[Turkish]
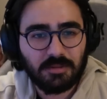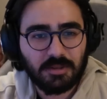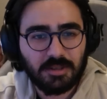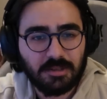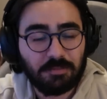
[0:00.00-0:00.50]

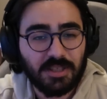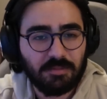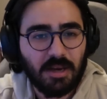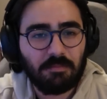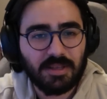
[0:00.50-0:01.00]
e, prim
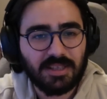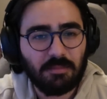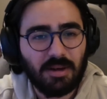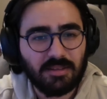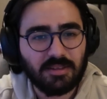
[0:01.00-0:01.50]
yapma
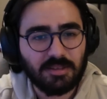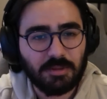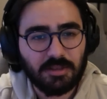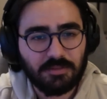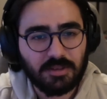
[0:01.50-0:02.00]
diye banladığım
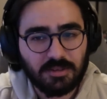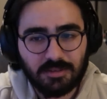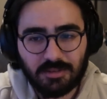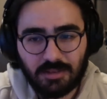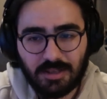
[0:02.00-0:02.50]
herifin
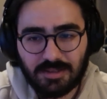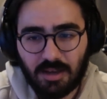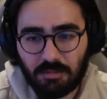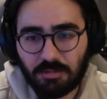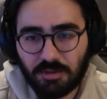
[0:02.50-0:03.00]

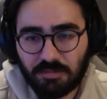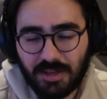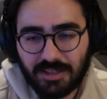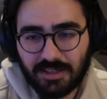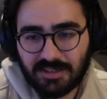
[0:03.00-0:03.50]
hesabı büyük
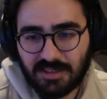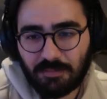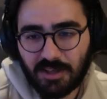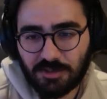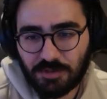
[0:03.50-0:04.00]
ihtimal. Yan hesap
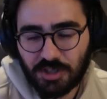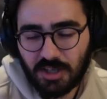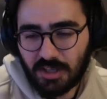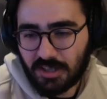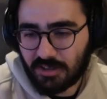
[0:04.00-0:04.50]
açmış.
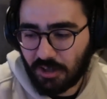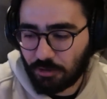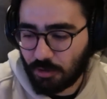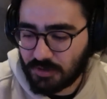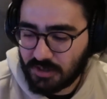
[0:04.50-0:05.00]

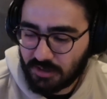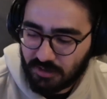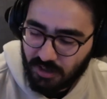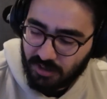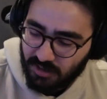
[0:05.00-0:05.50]
Random
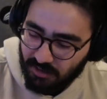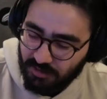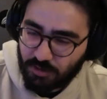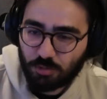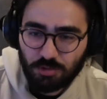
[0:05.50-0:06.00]
sinirinden
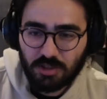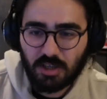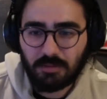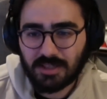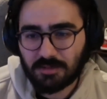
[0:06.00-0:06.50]
klavyedeki
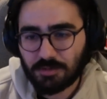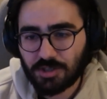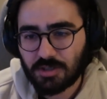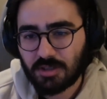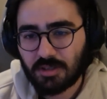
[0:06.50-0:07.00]
tuşlara
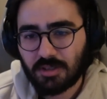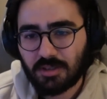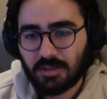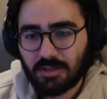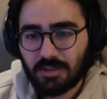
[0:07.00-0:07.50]
basmış.
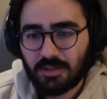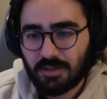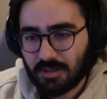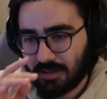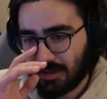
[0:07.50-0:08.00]
Ee,